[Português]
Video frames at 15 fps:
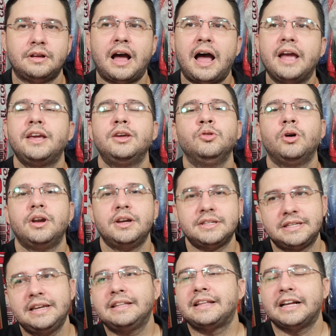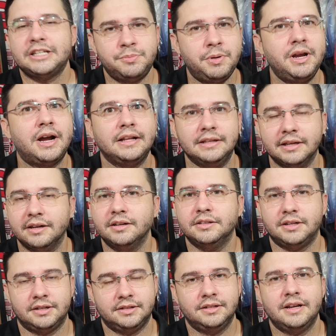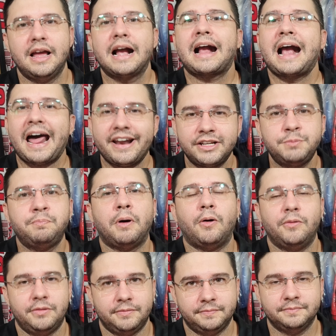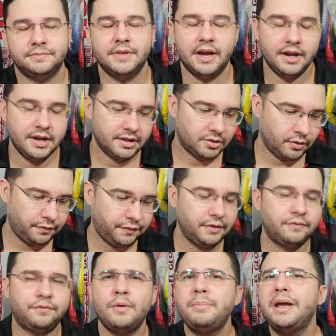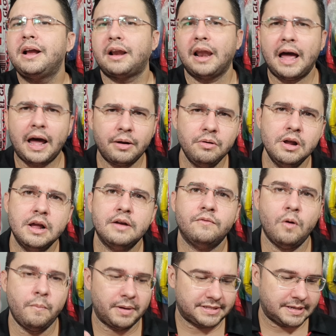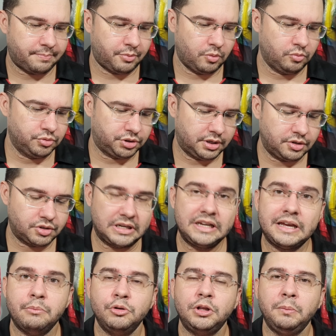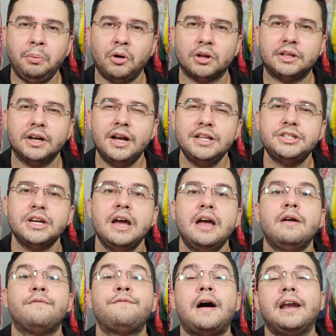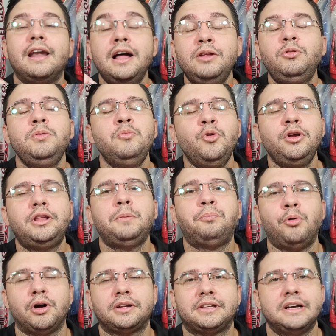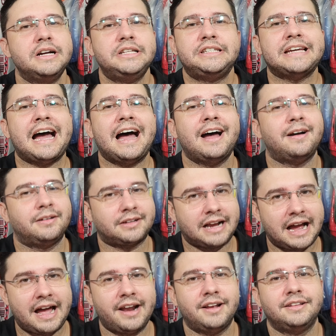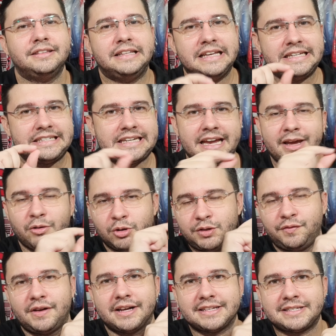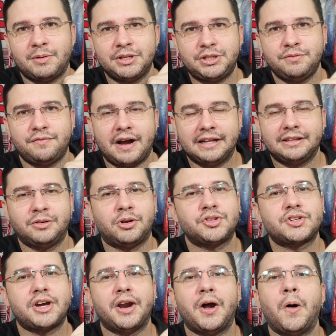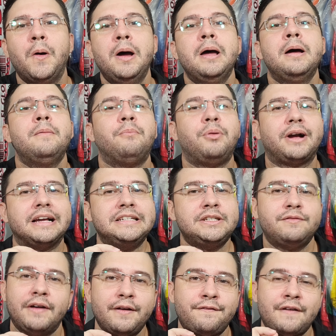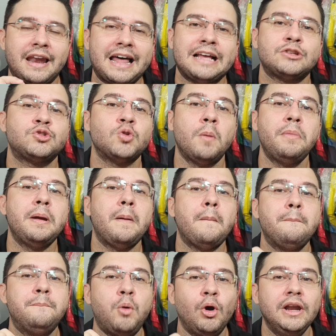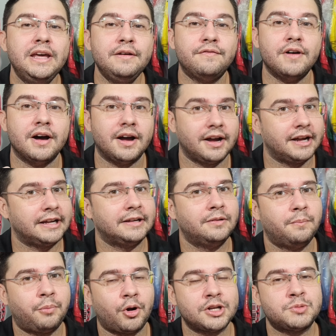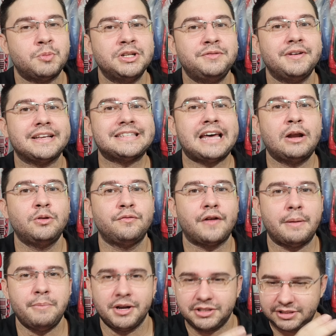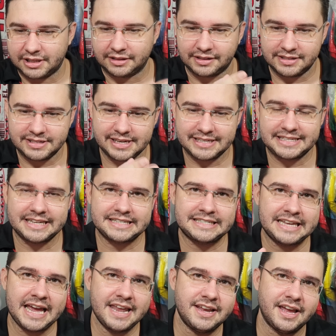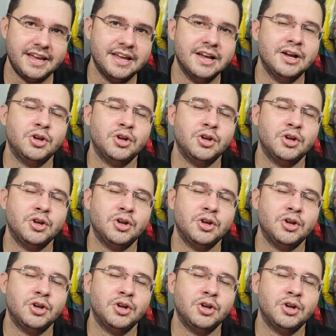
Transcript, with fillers: a ignorância, ele tá de brincadeira. Né? É cara de pau. Né? Então, enfim, foi bem claro. Vamos passar por alguns trechos aqui que é muito importante. Falando em muito importante, cara, deixa aí a notificação ativada no nosso canal, porque a gente vai falar sobre Bolívar próximo adversário do Flamengo. A gente está trazendo essa série aí